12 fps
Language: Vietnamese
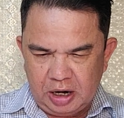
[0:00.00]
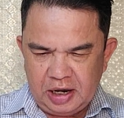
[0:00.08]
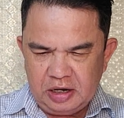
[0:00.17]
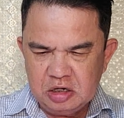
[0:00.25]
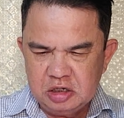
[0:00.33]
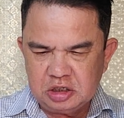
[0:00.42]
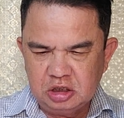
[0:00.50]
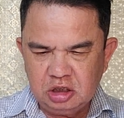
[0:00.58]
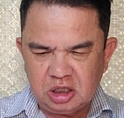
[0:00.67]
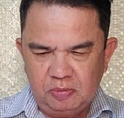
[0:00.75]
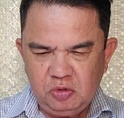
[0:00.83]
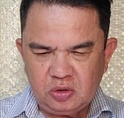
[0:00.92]
Bản án hình
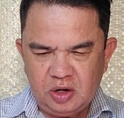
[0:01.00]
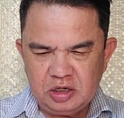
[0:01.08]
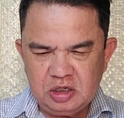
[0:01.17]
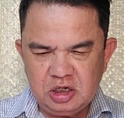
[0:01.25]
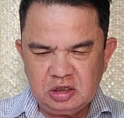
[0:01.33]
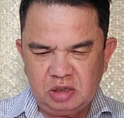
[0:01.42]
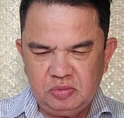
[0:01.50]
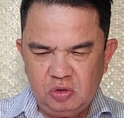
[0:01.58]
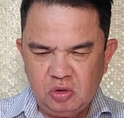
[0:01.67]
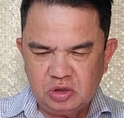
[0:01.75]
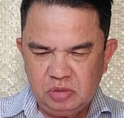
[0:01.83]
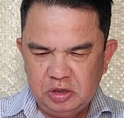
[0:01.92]
sự sơ thẩm của Tòa án Nhân dân thành
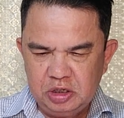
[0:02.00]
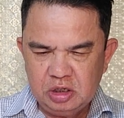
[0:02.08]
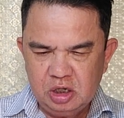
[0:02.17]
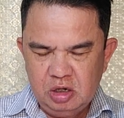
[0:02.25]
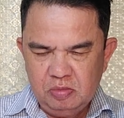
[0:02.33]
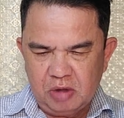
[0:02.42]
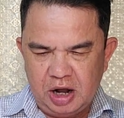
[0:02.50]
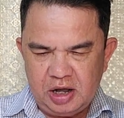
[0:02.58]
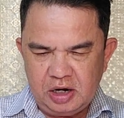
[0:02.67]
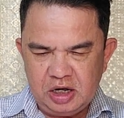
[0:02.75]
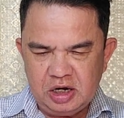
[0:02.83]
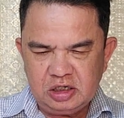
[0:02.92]
phố Hồ Chí Minh,
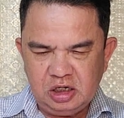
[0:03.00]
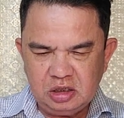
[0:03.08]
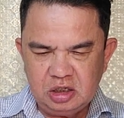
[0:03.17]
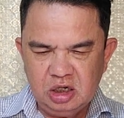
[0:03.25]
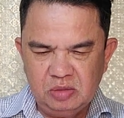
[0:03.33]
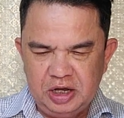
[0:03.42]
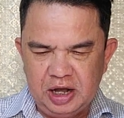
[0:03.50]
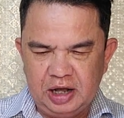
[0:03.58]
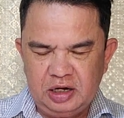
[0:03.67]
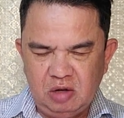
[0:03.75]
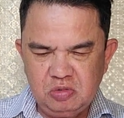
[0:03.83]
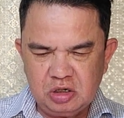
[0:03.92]
bản án này đã xác định người bị
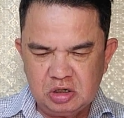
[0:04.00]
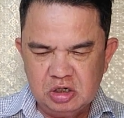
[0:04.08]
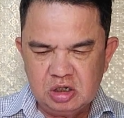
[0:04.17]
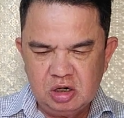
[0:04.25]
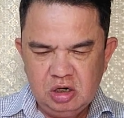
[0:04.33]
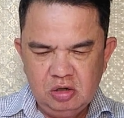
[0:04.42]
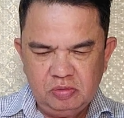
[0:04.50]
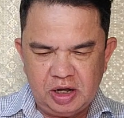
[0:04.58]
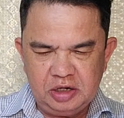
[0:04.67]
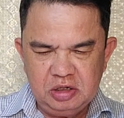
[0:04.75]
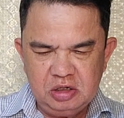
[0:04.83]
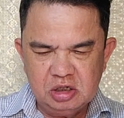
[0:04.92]
hại là ông Cường
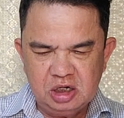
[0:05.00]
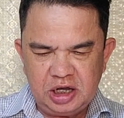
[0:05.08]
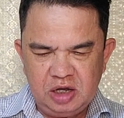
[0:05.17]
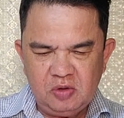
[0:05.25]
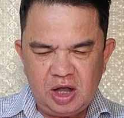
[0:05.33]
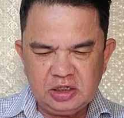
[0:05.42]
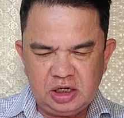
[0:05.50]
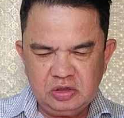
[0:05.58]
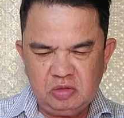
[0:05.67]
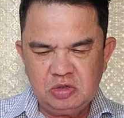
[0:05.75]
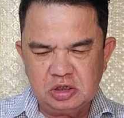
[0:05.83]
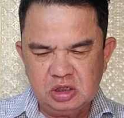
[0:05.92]
và những người gây quan
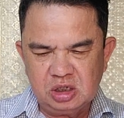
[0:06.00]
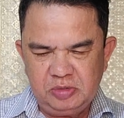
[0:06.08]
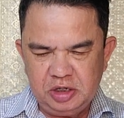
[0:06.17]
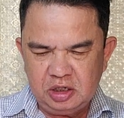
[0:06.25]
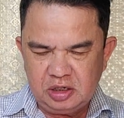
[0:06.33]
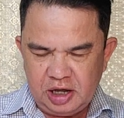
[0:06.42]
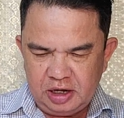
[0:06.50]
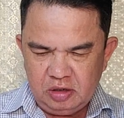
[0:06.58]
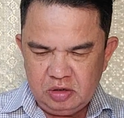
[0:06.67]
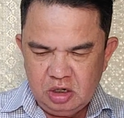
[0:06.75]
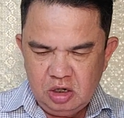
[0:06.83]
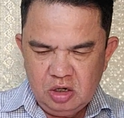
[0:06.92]
sai cho ông Cường đã bị kết
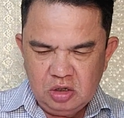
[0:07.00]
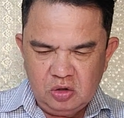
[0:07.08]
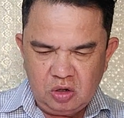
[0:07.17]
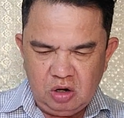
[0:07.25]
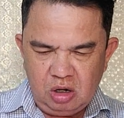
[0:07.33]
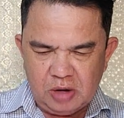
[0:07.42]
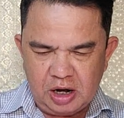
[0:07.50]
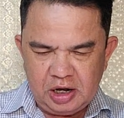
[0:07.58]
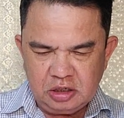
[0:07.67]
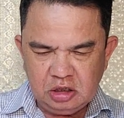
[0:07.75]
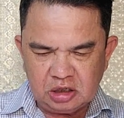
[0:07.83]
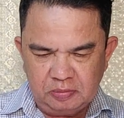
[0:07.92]
án. Do đó,
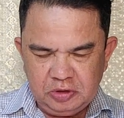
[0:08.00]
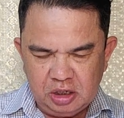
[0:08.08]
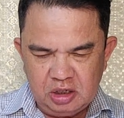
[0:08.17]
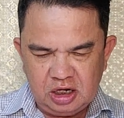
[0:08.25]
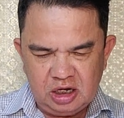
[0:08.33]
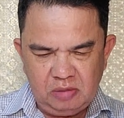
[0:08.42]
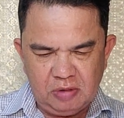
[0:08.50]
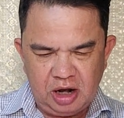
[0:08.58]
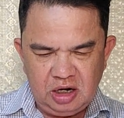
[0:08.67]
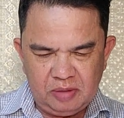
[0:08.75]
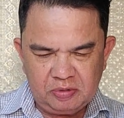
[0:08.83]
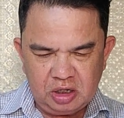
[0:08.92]
bản án sơ thẩm trên là văn
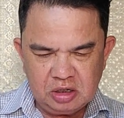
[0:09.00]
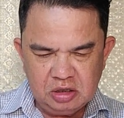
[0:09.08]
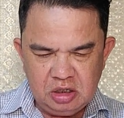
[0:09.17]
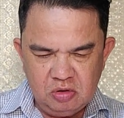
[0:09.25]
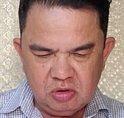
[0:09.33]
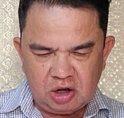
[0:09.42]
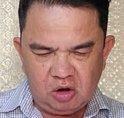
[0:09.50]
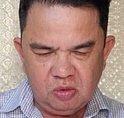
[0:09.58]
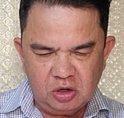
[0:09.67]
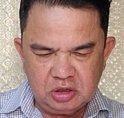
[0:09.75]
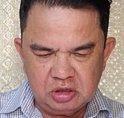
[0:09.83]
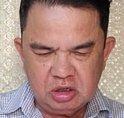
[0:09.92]
bản làm căn cứ yêu
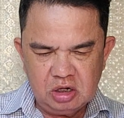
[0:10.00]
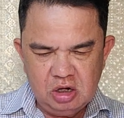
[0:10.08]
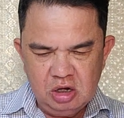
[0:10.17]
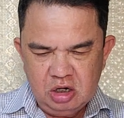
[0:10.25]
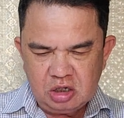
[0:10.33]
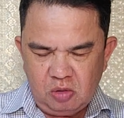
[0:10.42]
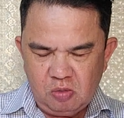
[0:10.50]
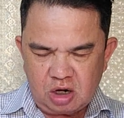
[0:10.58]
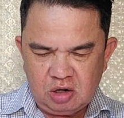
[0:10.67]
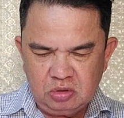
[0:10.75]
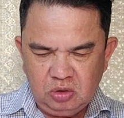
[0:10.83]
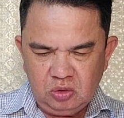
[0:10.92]
cầu bồi thường
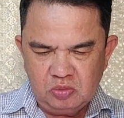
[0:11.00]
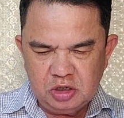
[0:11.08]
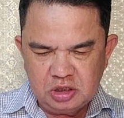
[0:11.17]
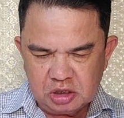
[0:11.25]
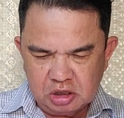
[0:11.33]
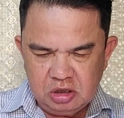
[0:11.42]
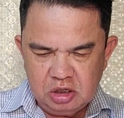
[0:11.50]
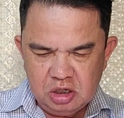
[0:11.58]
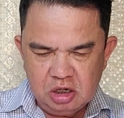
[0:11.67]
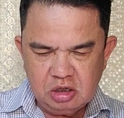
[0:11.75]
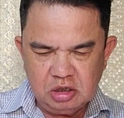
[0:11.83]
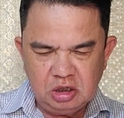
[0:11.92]
trong hoạt động tố tụng hình sự,
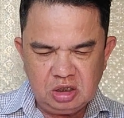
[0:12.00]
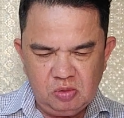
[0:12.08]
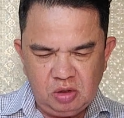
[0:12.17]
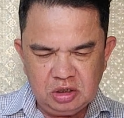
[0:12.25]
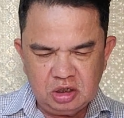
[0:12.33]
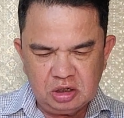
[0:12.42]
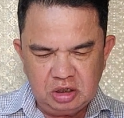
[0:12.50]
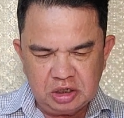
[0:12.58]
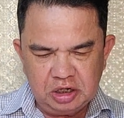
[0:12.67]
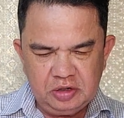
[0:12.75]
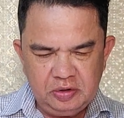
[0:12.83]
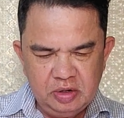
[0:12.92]
hơn nữa trong quá trình
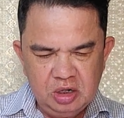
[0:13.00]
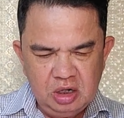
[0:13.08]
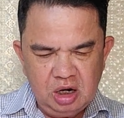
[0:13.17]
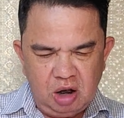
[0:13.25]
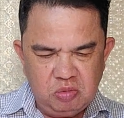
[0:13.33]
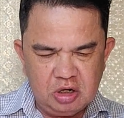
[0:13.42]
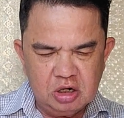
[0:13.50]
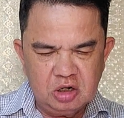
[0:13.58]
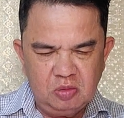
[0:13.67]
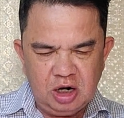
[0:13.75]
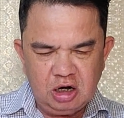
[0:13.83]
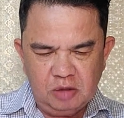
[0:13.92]
khởi kiện, ông
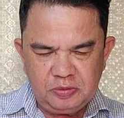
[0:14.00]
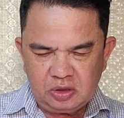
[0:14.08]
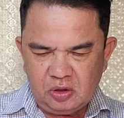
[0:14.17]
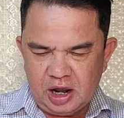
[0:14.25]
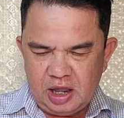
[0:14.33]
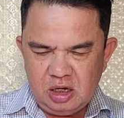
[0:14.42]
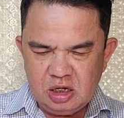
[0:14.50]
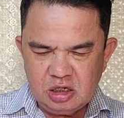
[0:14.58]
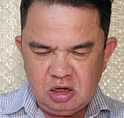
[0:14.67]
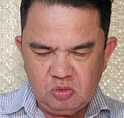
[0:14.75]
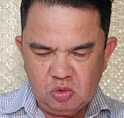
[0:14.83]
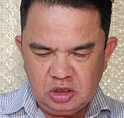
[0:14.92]
Cường cũng đã nộp cho tòa
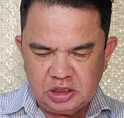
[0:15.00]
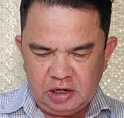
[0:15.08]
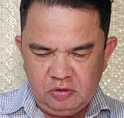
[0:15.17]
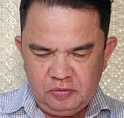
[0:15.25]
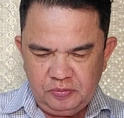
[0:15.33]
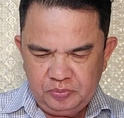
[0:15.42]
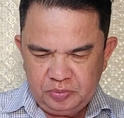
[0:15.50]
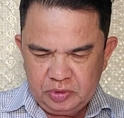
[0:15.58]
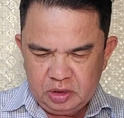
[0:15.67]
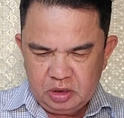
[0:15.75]
án nhân dân quận 6